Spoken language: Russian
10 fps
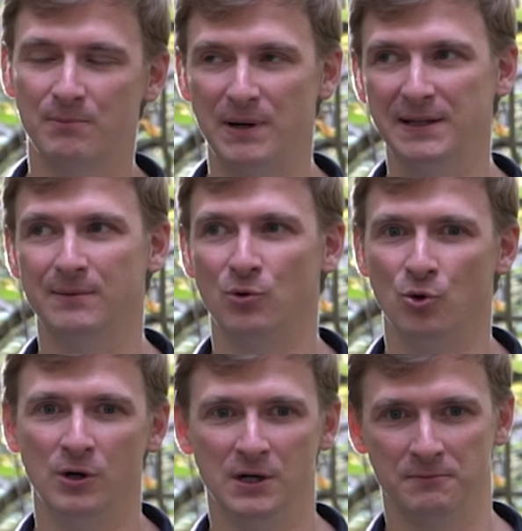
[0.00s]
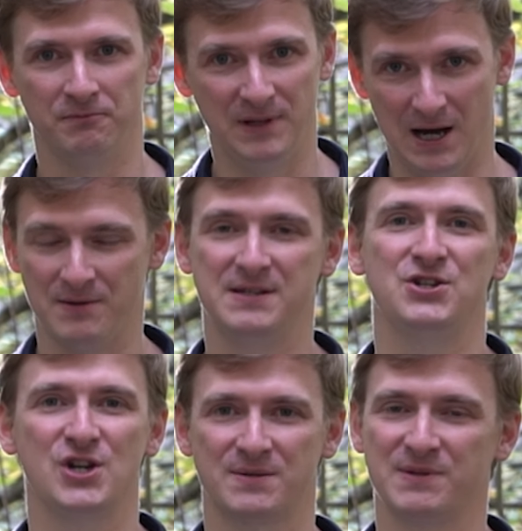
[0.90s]
Поэтому, да,
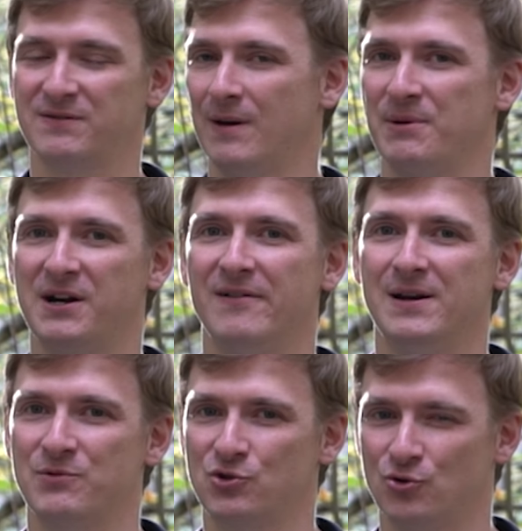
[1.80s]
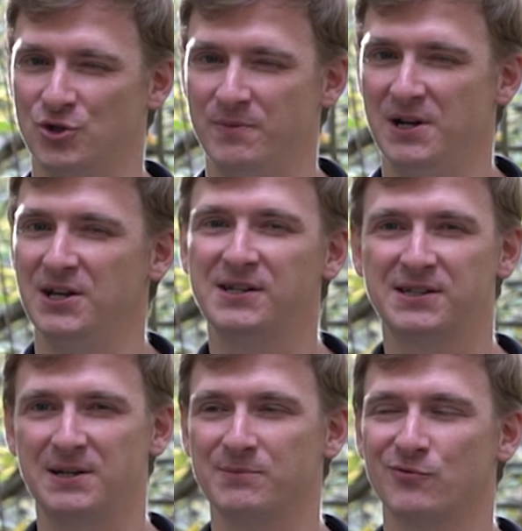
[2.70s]
сейчас мы с вами говорим, что JBL
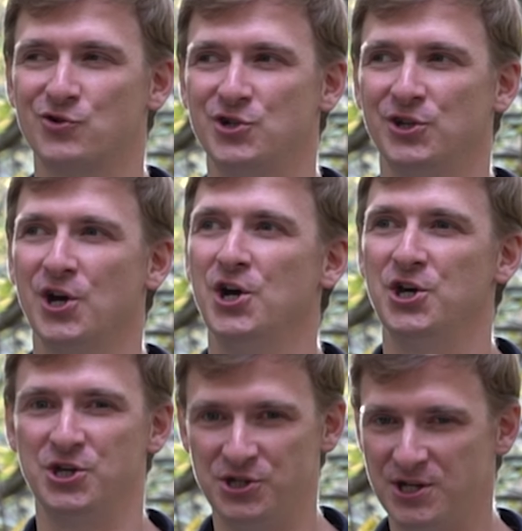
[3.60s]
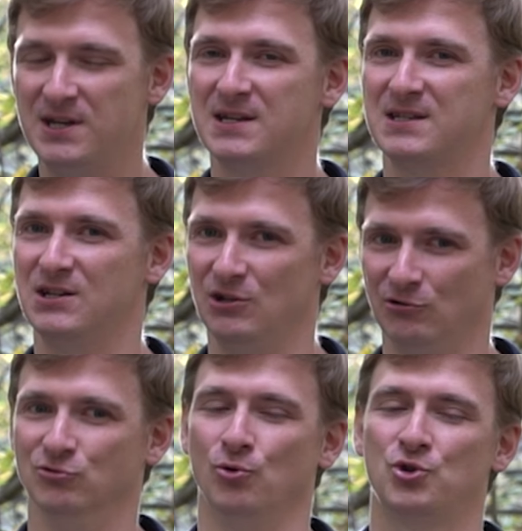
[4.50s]
Extreme звучит интереснее и
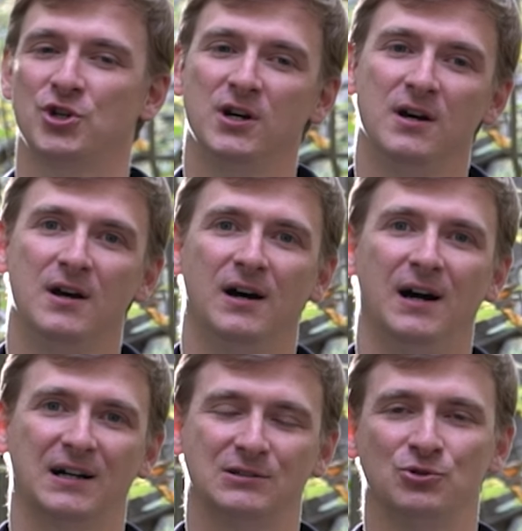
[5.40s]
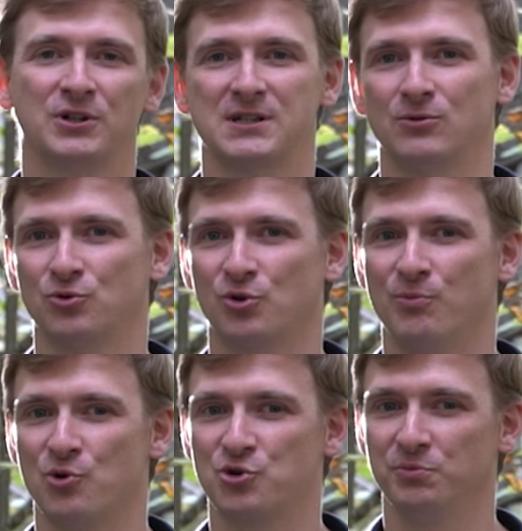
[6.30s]
лучше, а колонка Soundcore
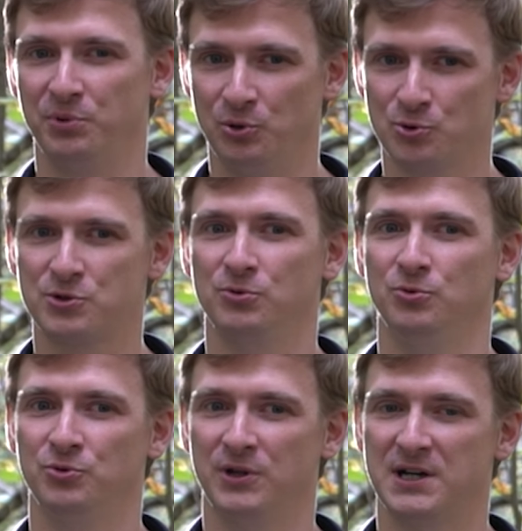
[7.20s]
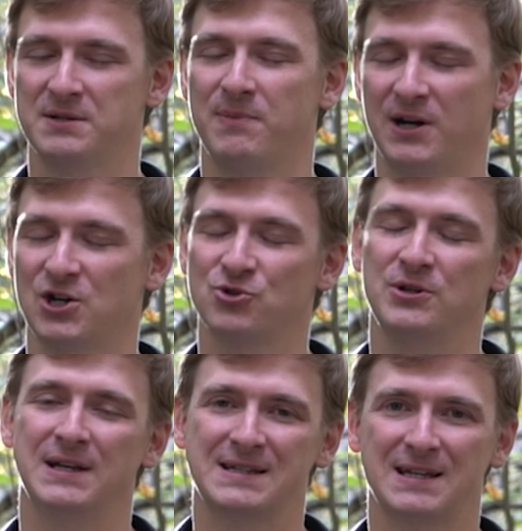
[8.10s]
Motion Plus у нас пока что
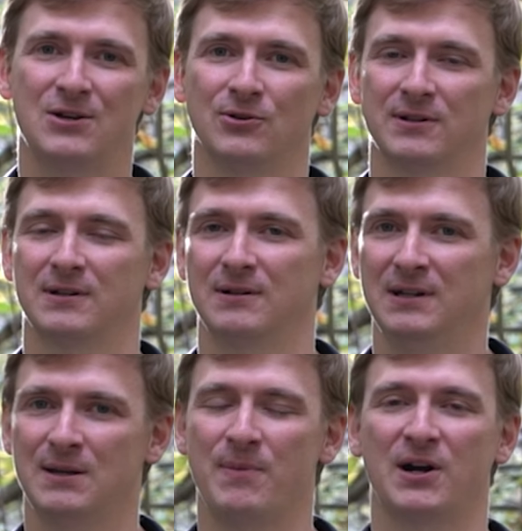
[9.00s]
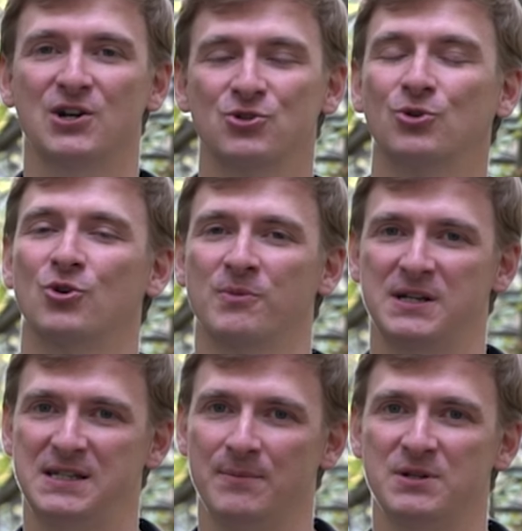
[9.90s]
не отстает. Это пока что
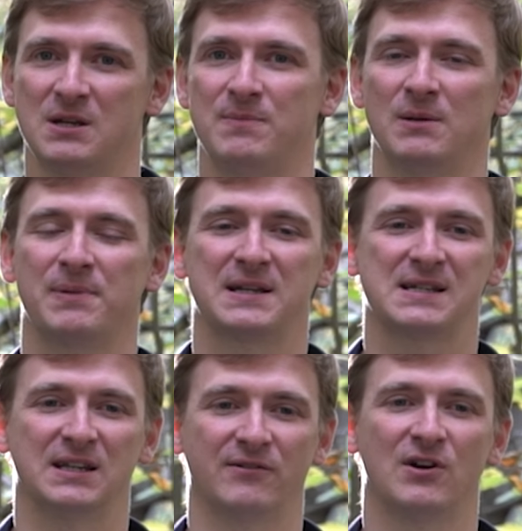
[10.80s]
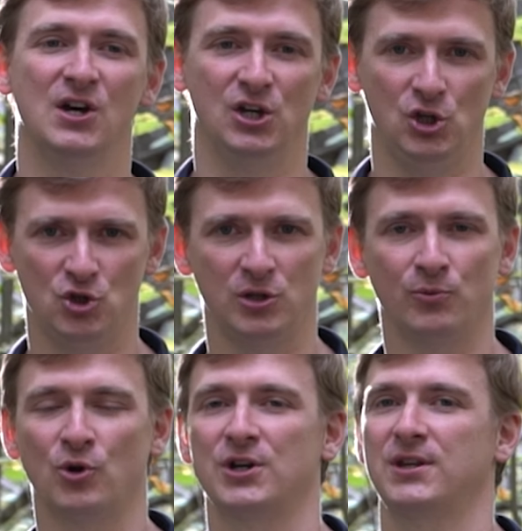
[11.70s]
громкость 75%. Еще
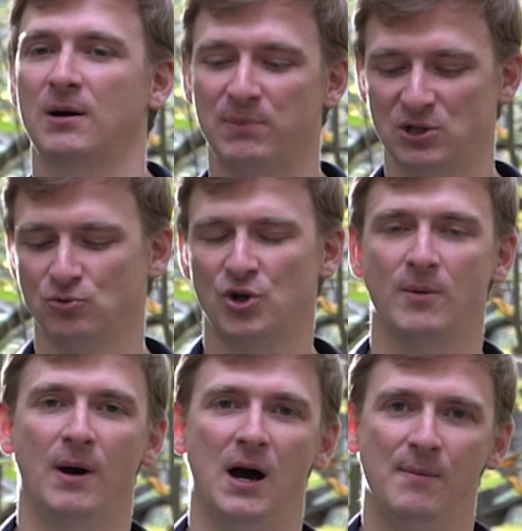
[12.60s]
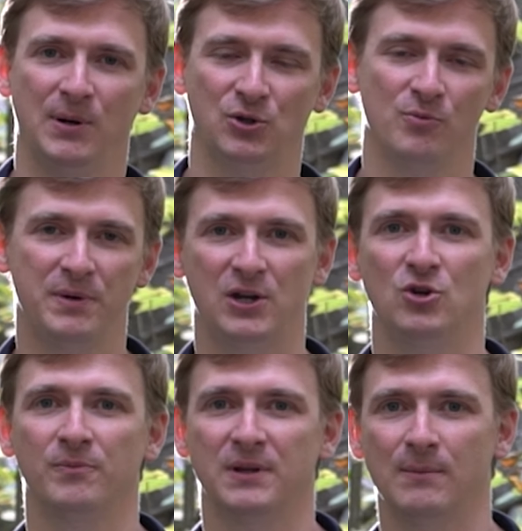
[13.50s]
немного так послушаем, а потом
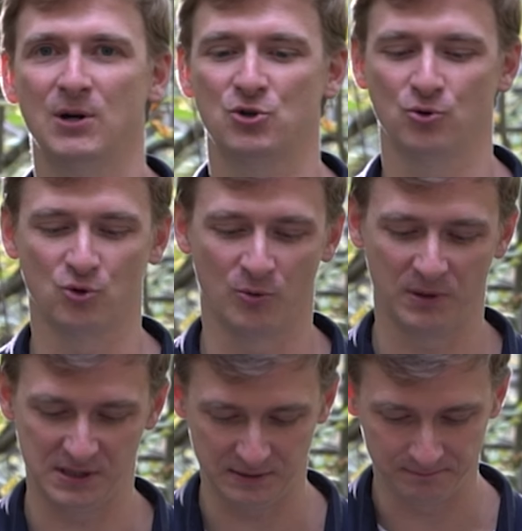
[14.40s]
перейдем на большую громкость.